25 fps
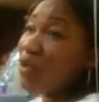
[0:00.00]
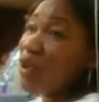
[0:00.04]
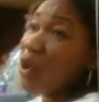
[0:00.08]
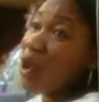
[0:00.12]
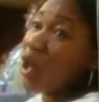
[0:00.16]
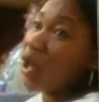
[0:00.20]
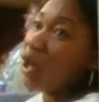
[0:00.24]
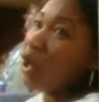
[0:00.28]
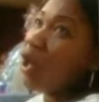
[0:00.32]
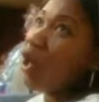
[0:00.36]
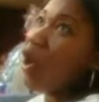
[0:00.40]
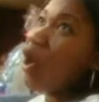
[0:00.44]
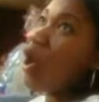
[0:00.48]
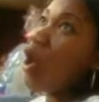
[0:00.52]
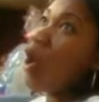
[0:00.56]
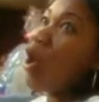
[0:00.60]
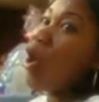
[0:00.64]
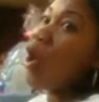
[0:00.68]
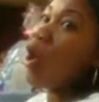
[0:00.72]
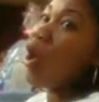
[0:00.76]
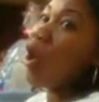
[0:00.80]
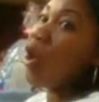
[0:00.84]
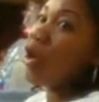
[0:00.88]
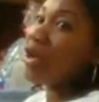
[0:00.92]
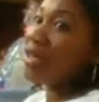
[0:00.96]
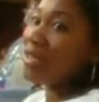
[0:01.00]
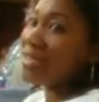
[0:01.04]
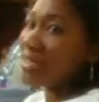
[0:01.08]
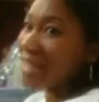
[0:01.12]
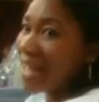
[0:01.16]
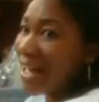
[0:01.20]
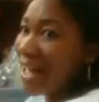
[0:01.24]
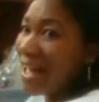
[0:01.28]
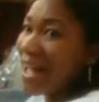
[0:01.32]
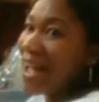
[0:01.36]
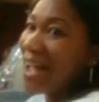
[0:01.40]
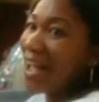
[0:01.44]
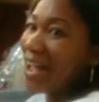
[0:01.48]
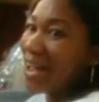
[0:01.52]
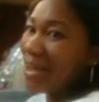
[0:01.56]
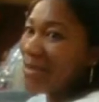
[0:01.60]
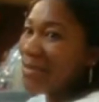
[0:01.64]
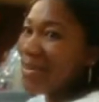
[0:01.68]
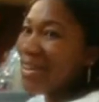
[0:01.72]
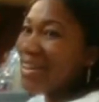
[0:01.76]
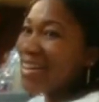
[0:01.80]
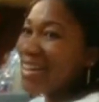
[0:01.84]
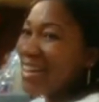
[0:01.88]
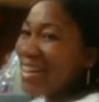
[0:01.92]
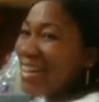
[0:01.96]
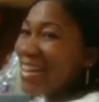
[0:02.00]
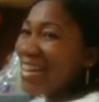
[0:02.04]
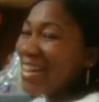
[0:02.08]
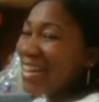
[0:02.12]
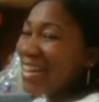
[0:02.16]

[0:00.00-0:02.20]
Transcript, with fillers: так или иначе, так что надо